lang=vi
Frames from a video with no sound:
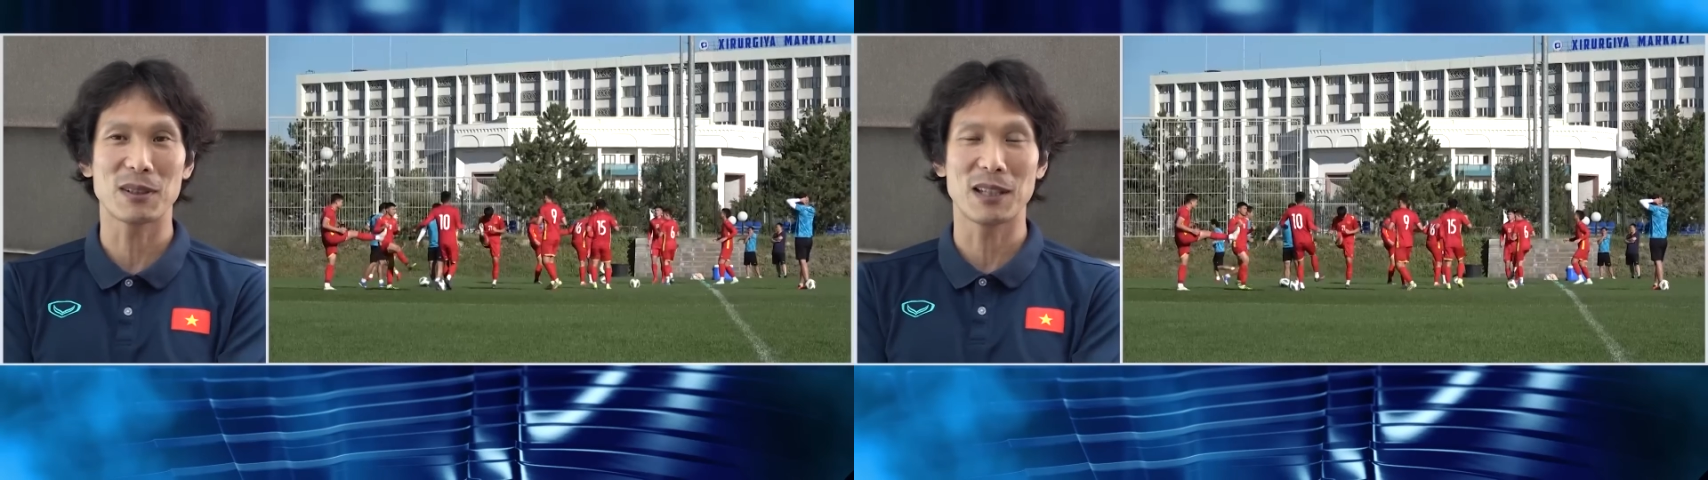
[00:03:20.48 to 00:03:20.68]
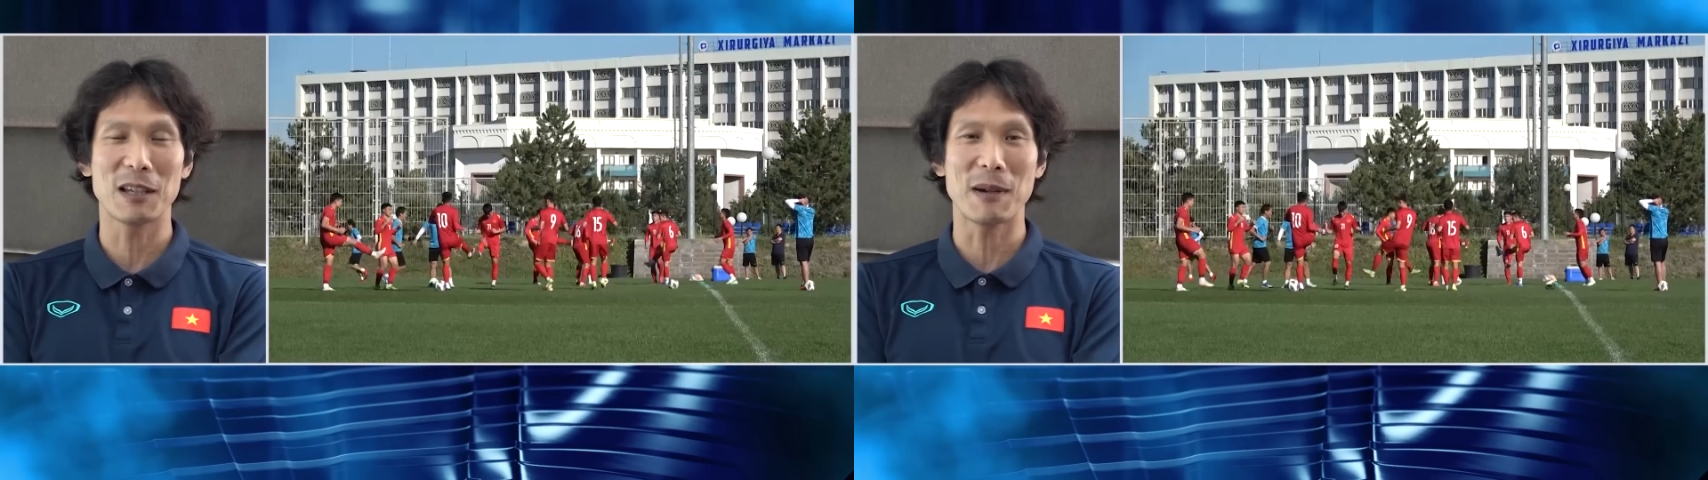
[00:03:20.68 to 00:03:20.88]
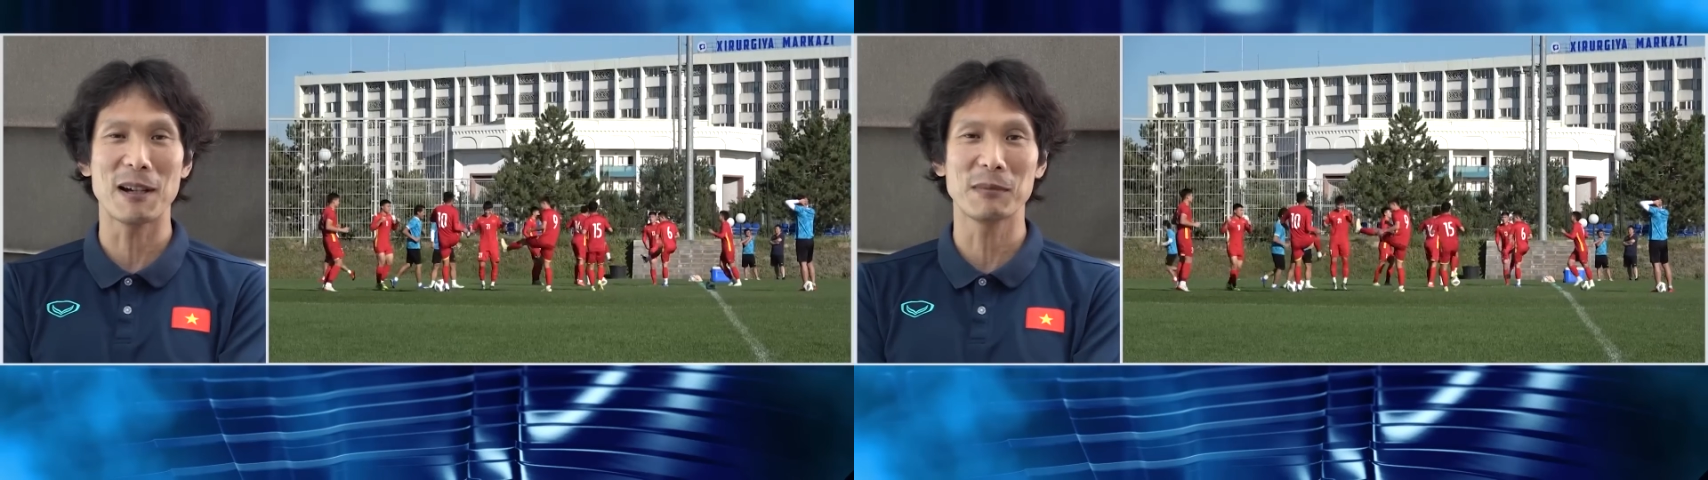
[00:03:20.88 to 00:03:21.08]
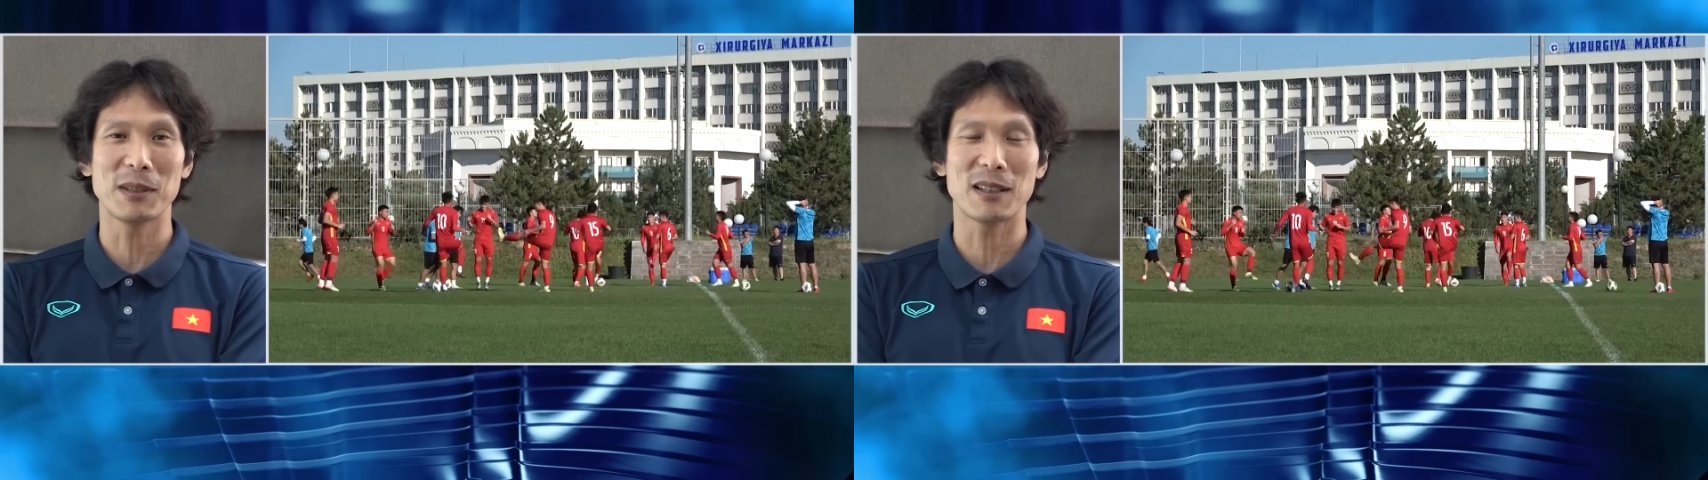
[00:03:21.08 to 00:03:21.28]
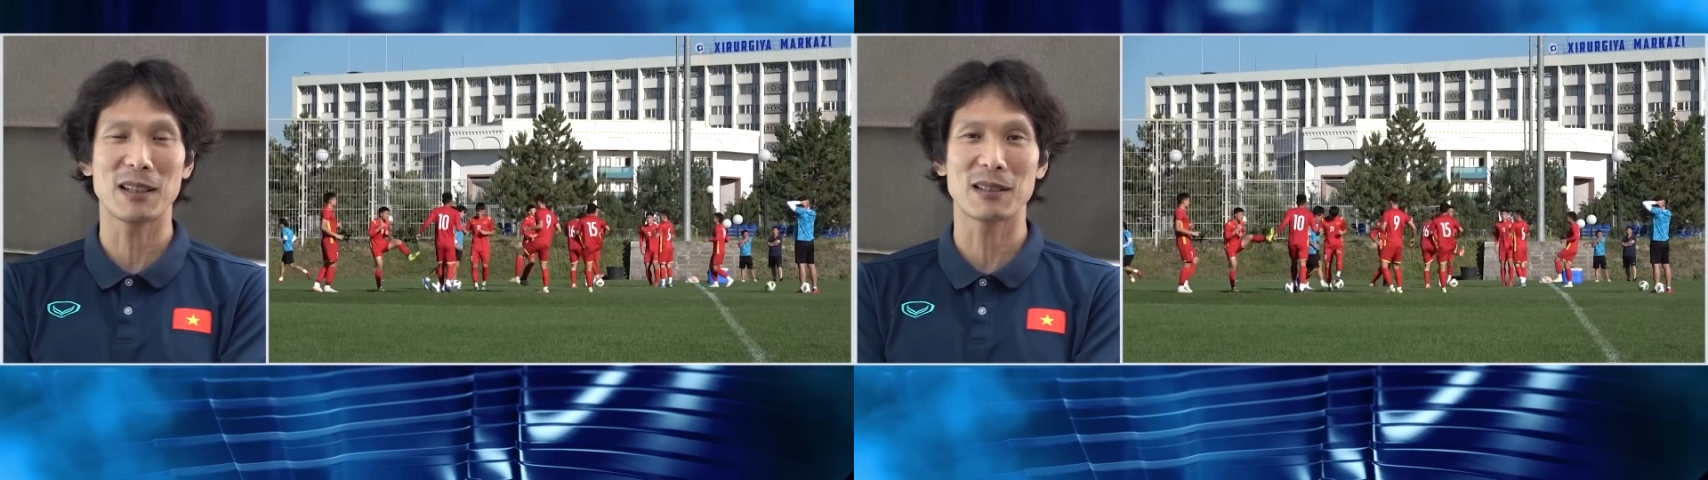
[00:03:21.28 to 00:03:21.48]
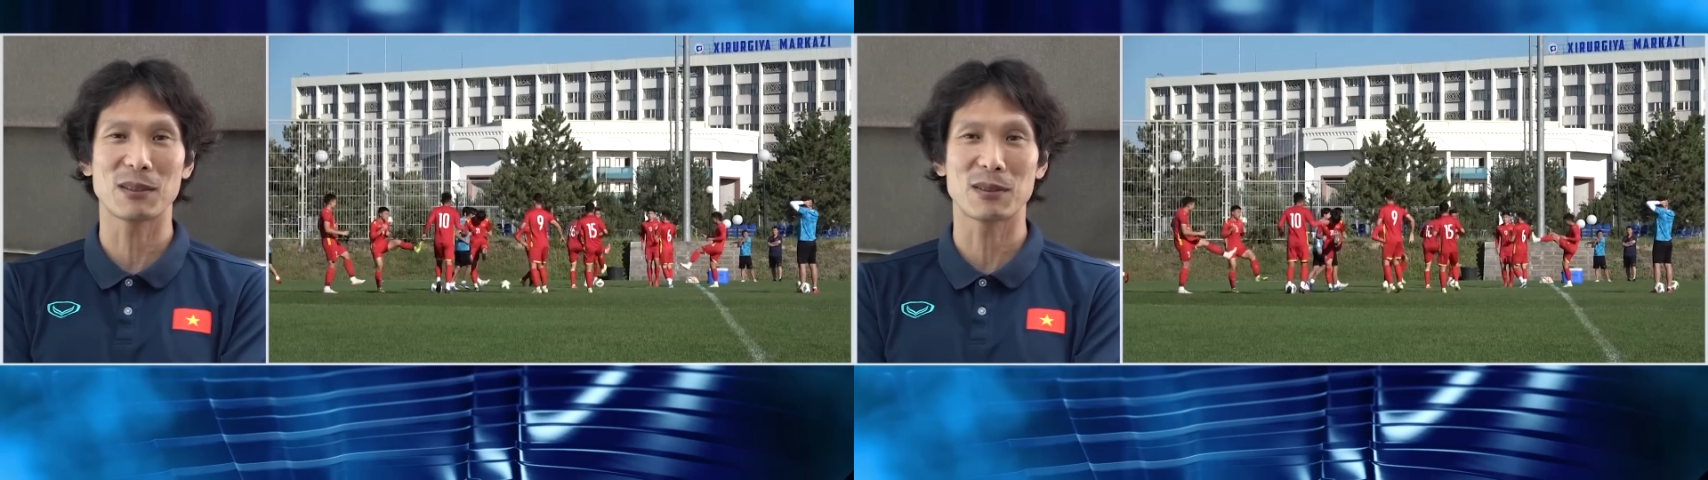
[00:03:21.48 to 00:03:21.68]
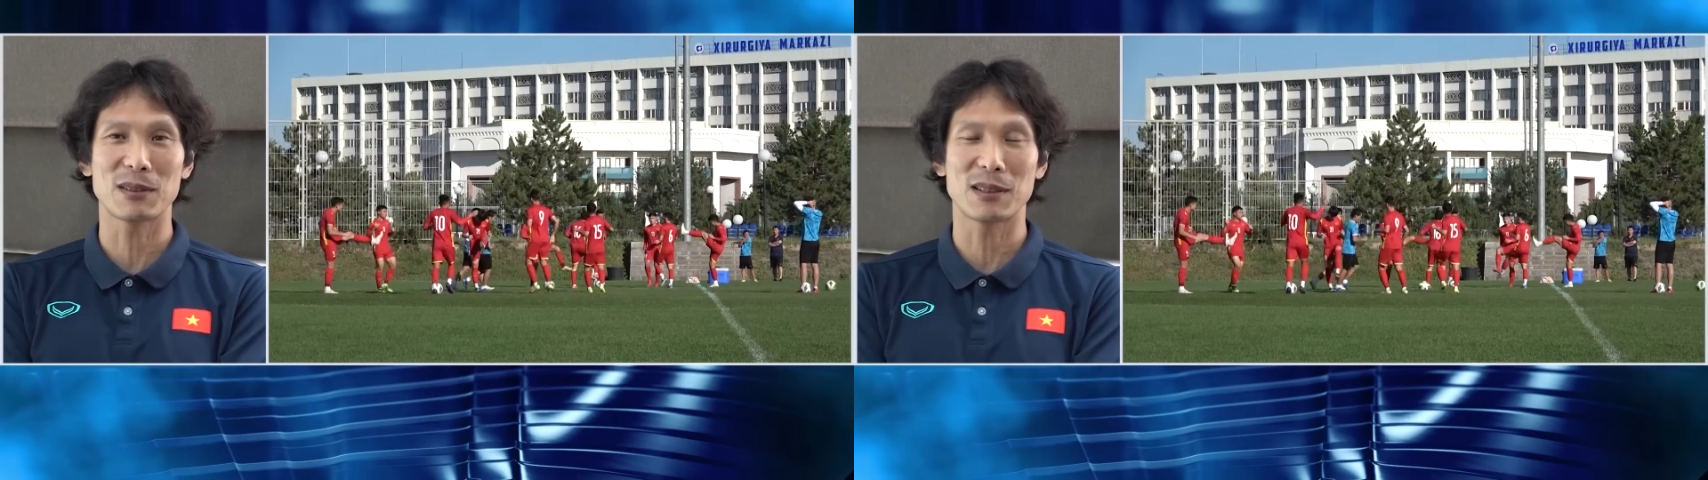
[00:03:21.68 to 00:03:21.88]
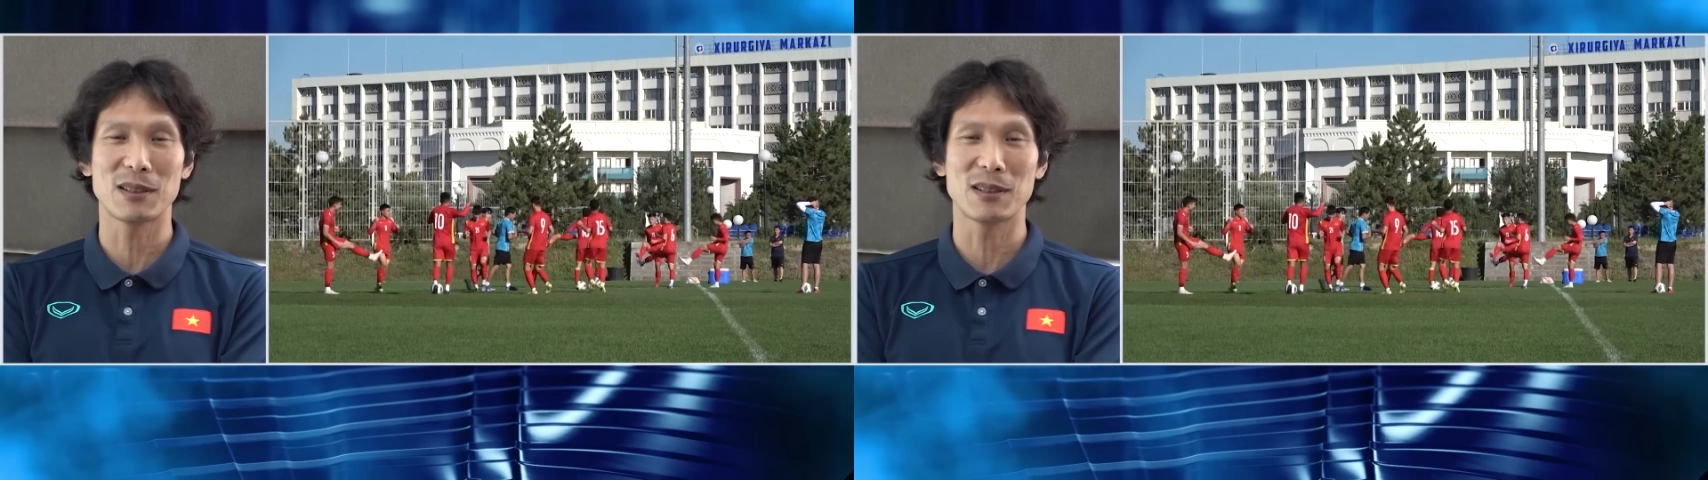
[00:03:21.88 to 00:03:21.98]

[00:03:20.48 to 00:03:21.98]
Chúng tôi khác biệt về ngôn ngữ,